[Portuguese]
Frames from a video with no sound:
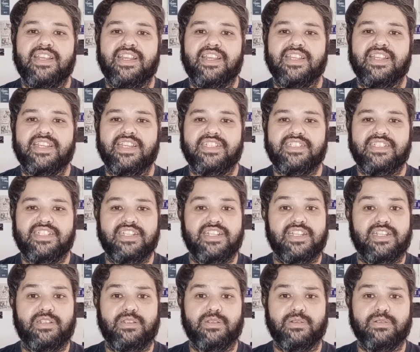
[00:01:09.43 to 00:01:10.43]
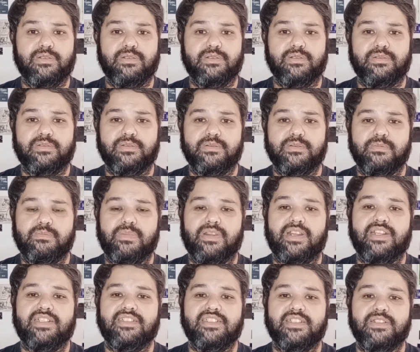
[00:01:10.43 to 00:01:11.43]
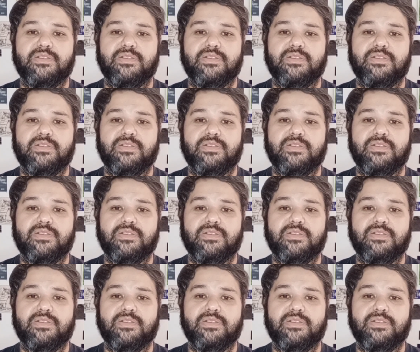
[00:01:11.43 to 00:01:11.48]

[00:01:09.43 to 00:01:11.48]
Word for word: que tinha tudo para ser